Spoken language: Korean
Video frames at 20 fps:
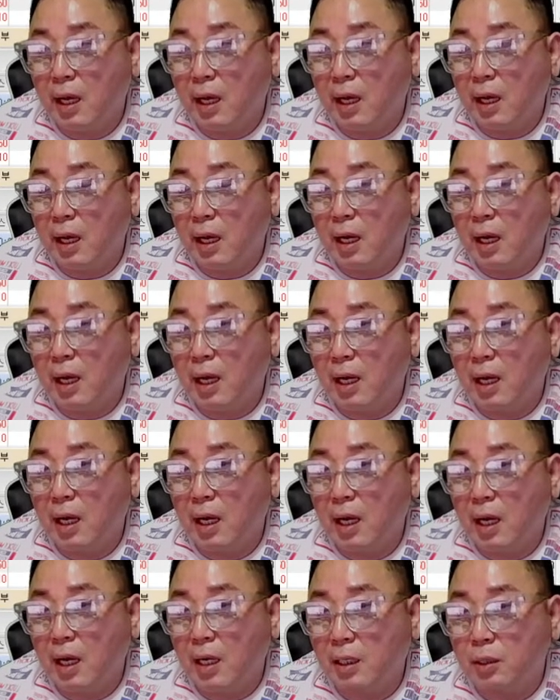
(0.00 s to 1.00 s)
아,
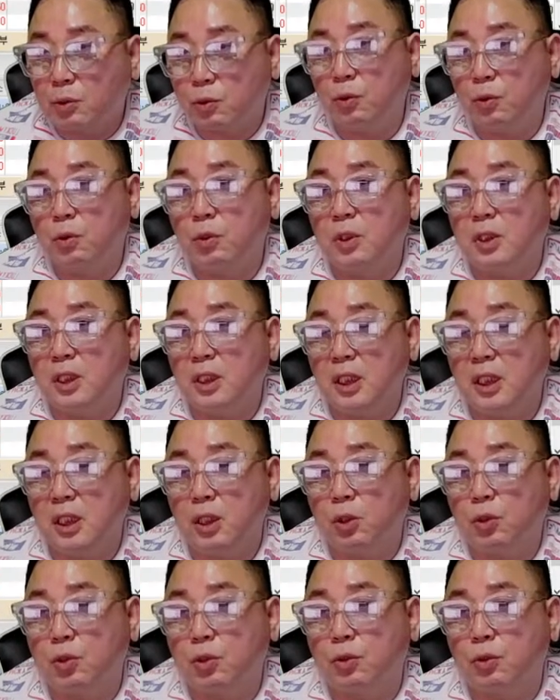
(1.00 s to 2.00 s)
그리고 이
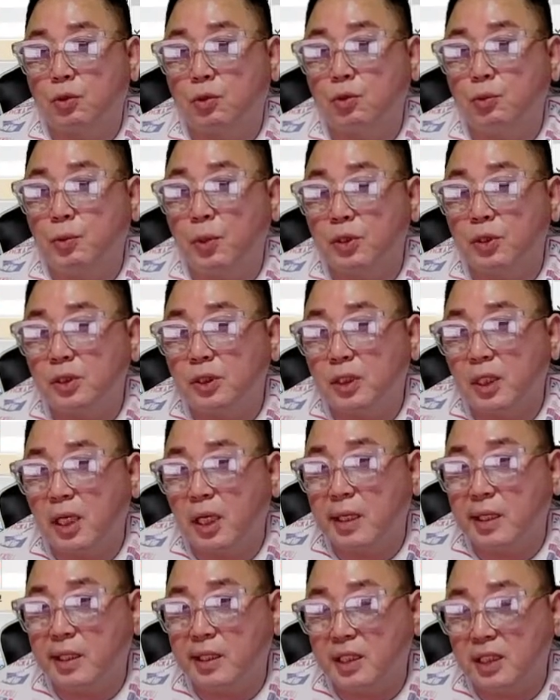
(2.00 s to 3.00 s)
두
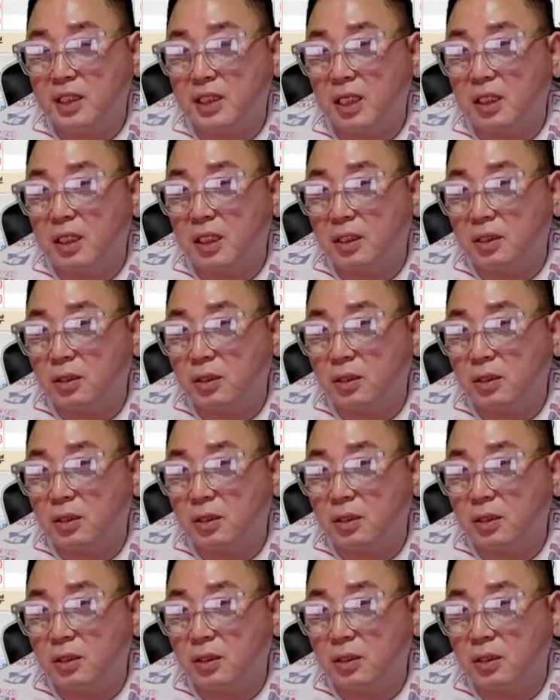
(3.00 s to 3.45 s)
번째 이 자리에서